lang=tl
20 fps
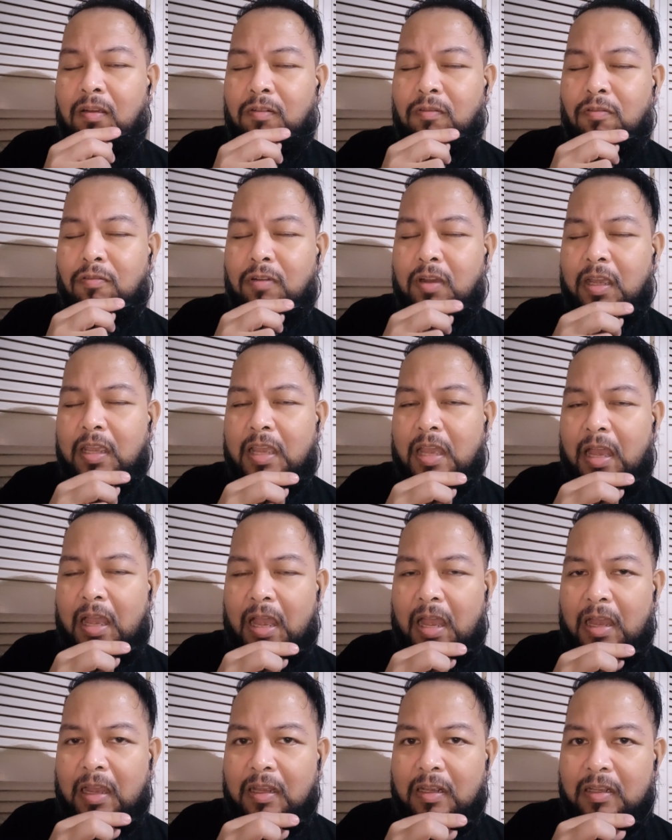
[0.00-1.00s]
Kung kaya
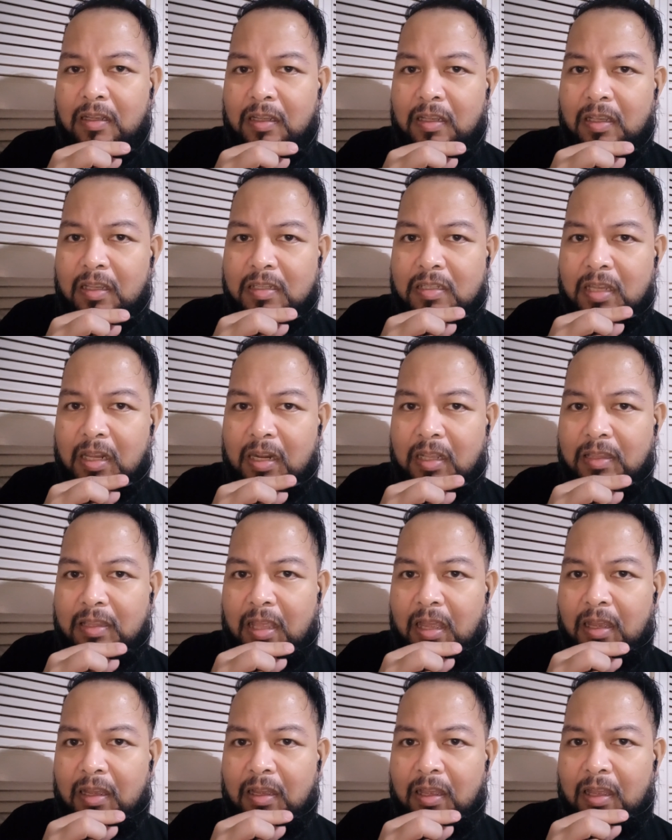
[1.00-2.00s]
ang
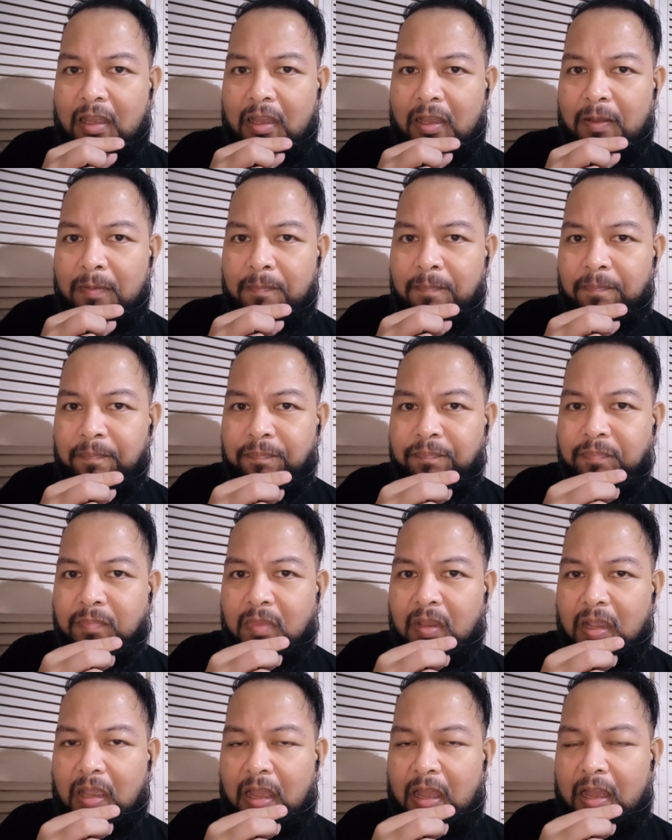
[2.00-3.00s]
salitang uh,
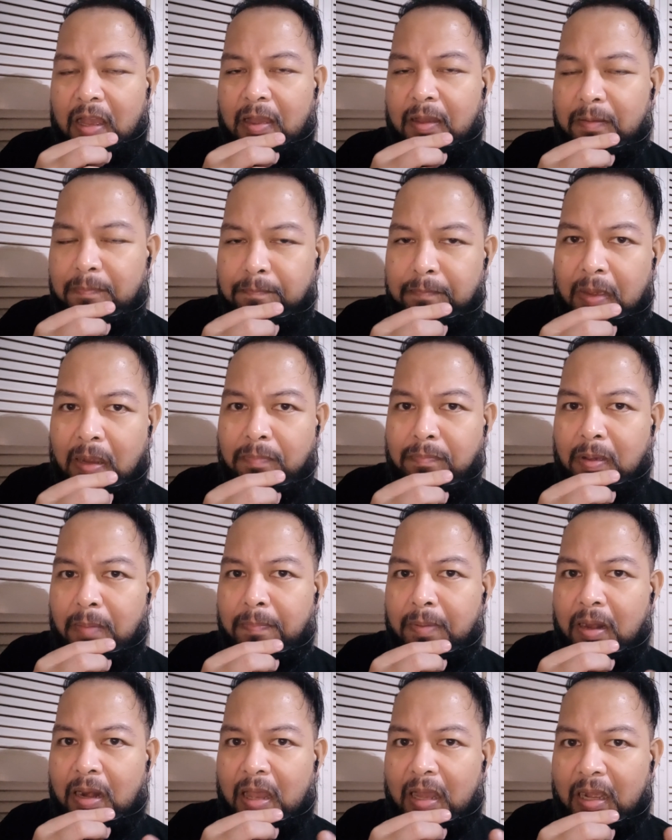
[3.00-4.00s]
uh,
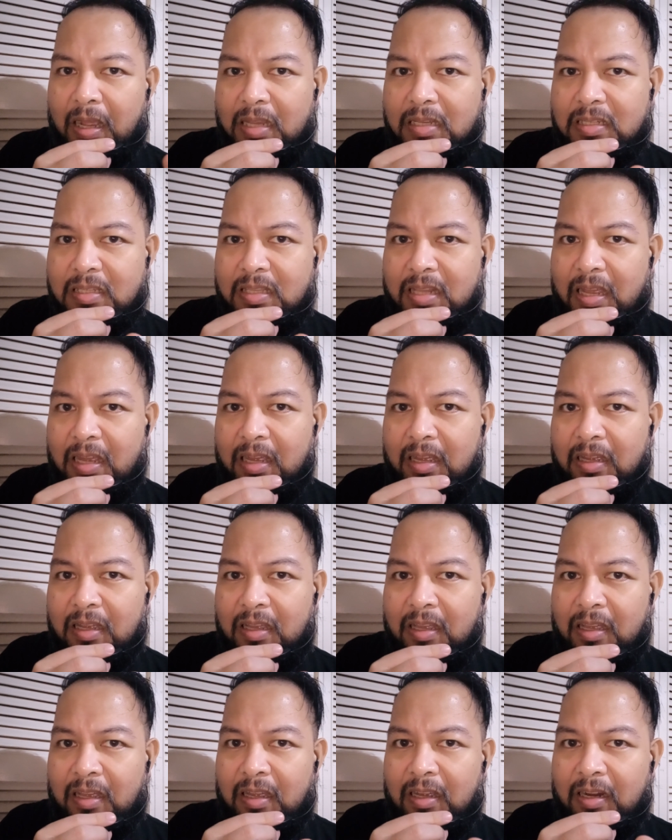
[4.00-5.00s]
pagpapalakas ng
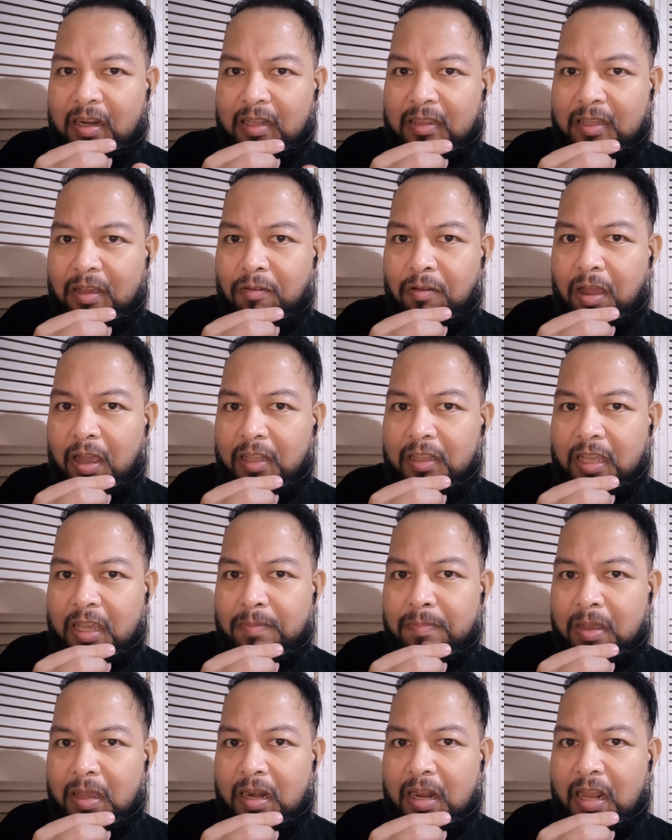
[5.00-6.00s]
katawan ay
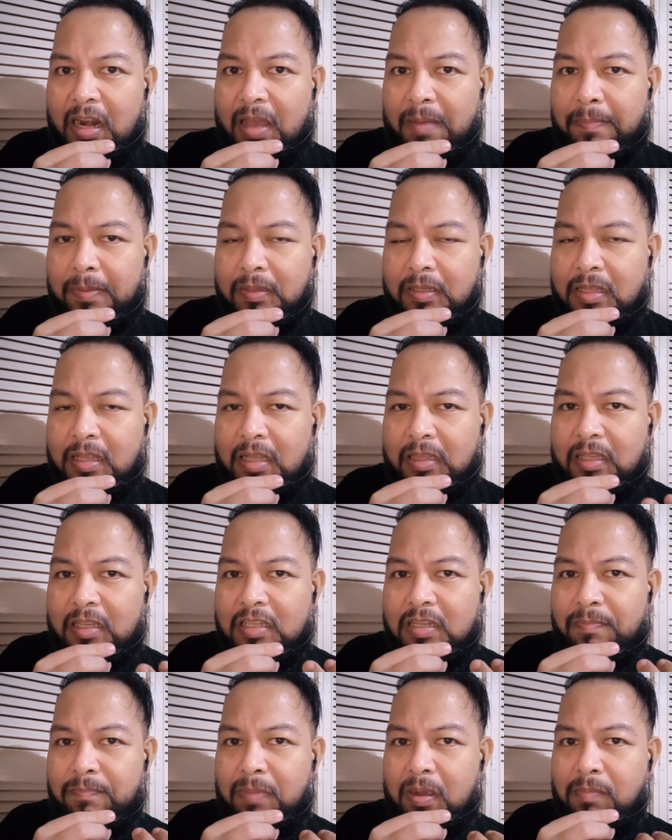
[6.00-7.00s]
mailalapat din natin
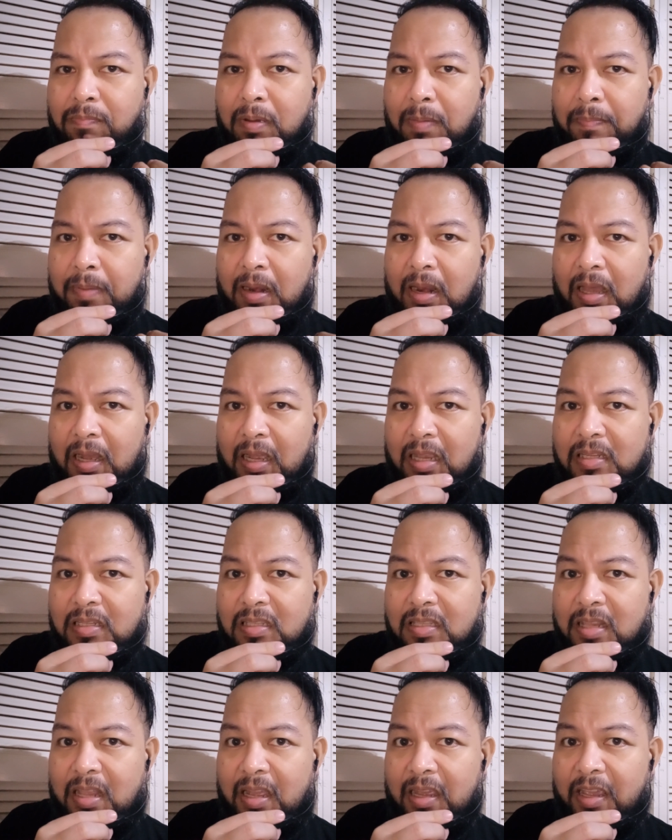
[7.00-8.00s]
sa
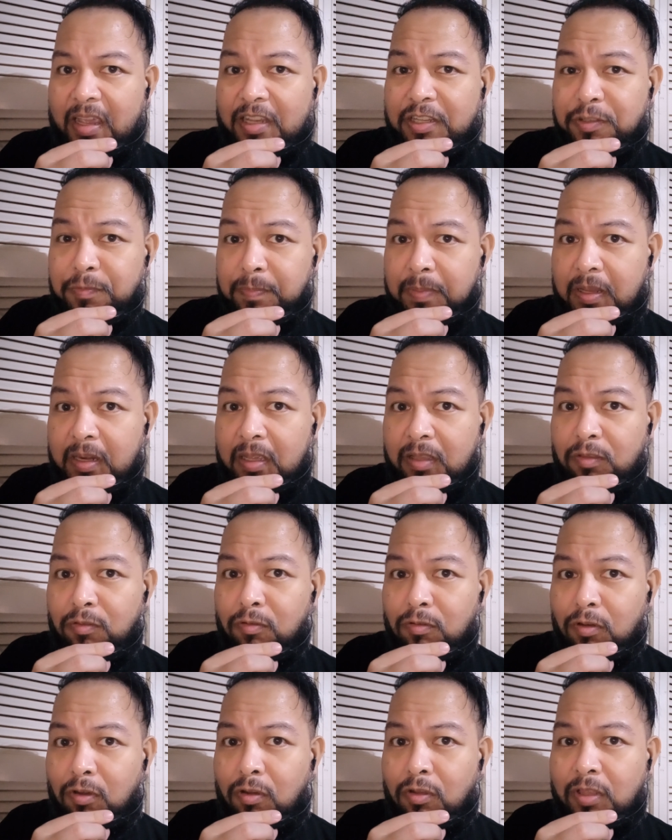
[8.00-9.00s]
pagpapalakas ng
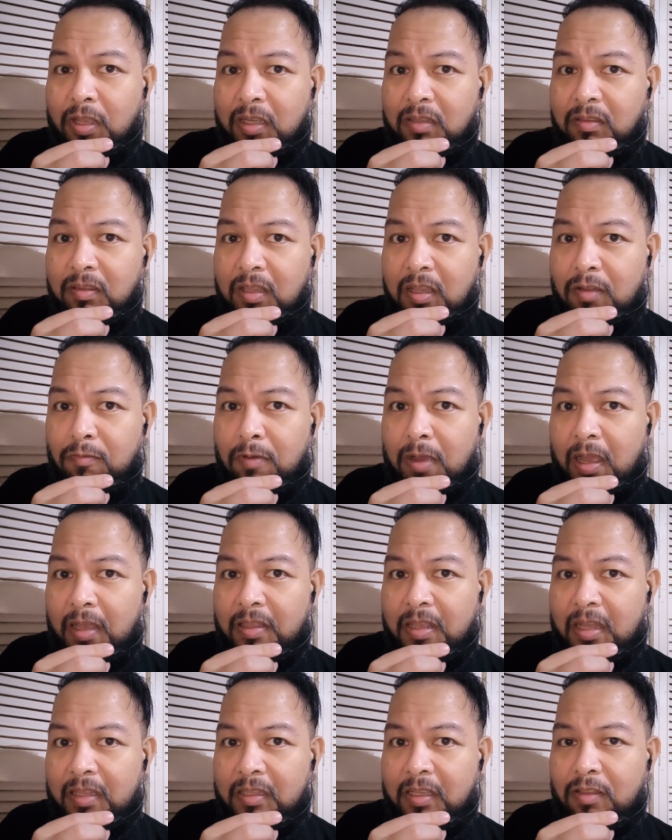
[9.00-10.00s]
espiritu o ng diwa
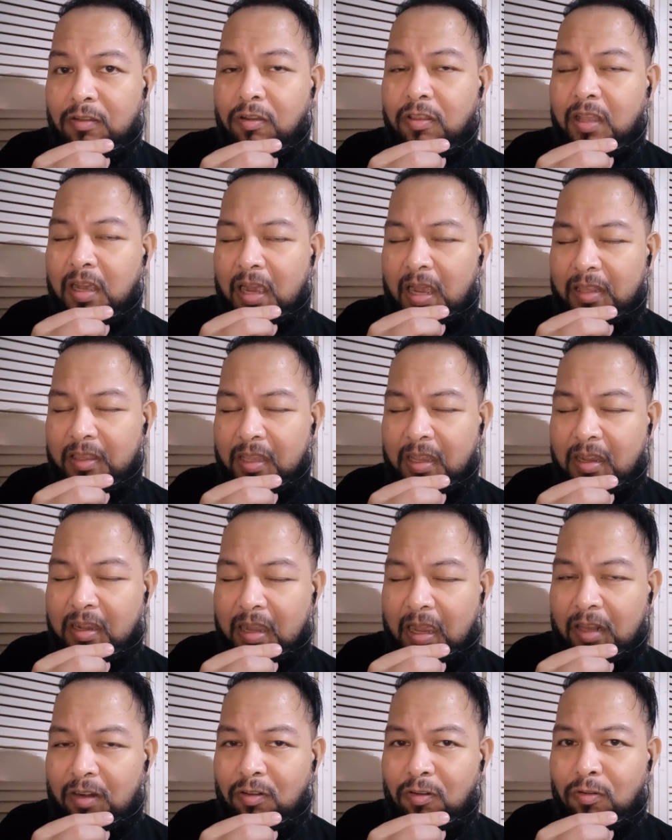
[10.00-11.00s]
natin o ng ating
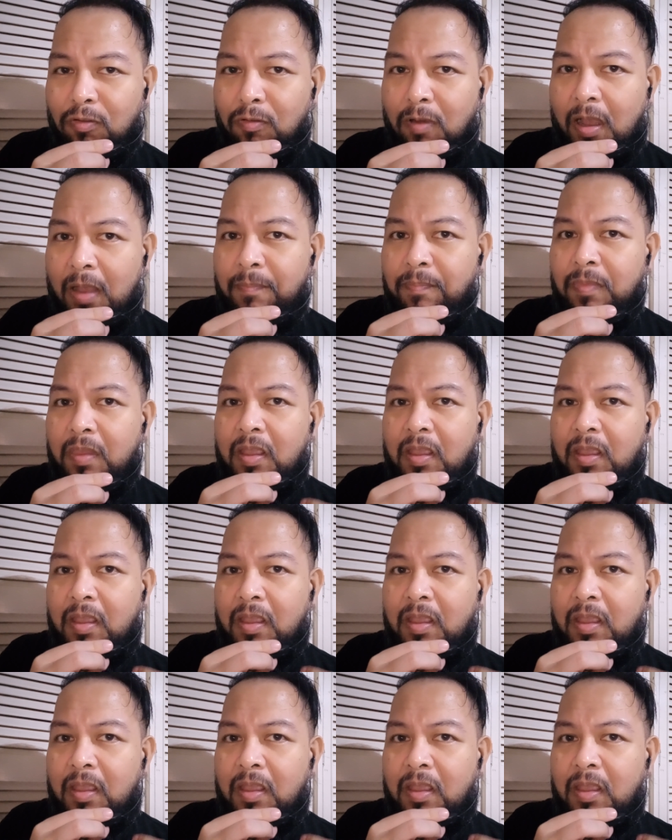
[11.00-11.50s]
kaluluwa